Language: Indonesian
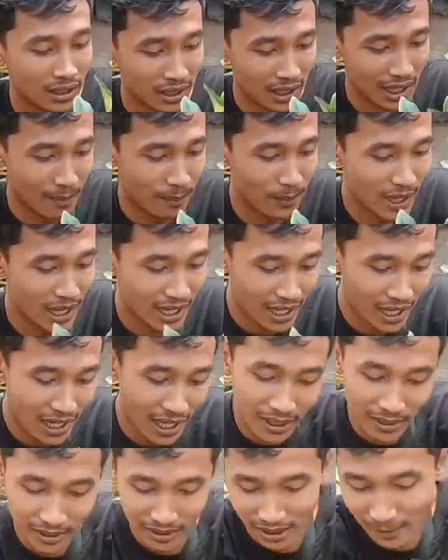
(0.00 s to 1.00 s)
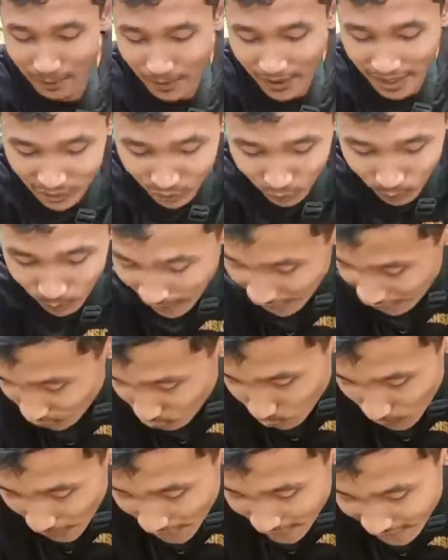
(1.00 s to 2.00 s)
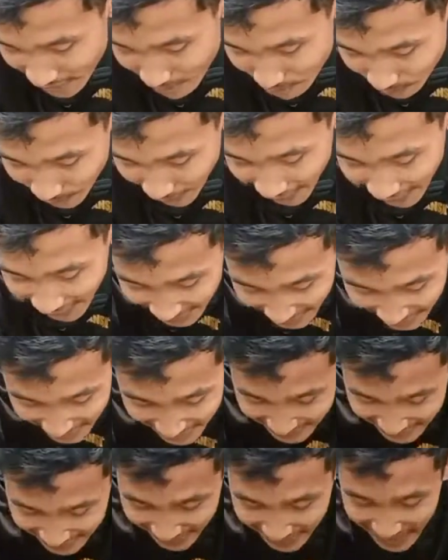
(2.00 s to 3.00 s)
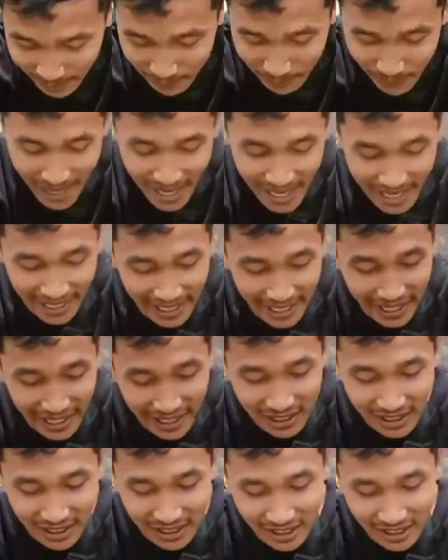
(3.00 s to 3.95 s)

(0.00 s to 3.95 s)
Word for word: apalah apa itu lupa saya bunda. nih paket